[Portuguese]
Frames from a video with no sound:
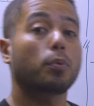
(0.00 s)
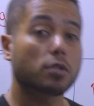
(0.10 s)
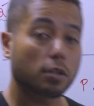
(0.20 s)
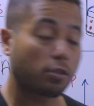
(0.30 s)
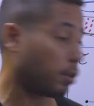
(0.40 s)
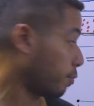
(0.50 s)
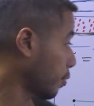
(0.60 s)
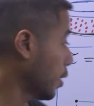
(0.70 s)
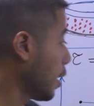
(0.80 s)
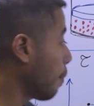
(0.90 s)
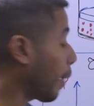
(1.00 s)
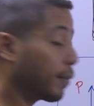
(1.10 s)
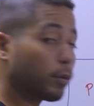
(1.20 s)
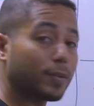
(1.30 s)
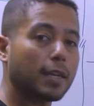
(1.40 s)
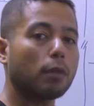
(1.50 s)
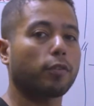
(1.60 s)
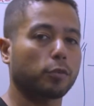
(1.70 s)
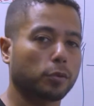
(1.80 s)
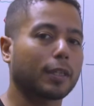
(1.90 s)
positivo. Mas eu sei o
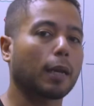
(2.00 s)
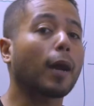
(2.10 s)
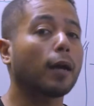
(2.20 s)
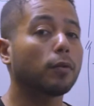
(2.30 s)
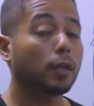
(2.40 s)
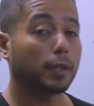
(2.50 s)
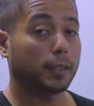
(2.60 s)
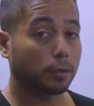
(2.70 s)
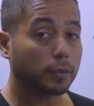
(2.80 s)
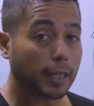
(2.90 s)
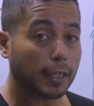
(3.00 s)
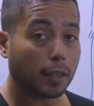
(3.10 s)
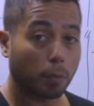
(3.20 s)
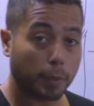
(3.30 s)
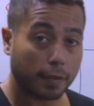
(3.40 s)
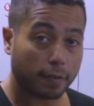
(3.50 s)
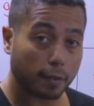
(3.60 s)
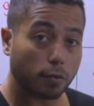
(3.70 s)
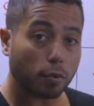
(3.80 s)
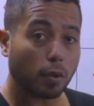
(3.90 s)
valor do trabalho? Não, ainda não sei. Eu
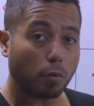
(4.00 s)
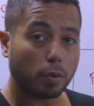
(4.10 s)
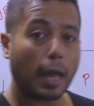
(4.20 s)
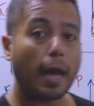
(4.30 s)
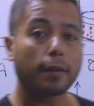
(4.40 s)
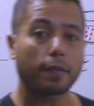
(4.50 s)
preciso calcular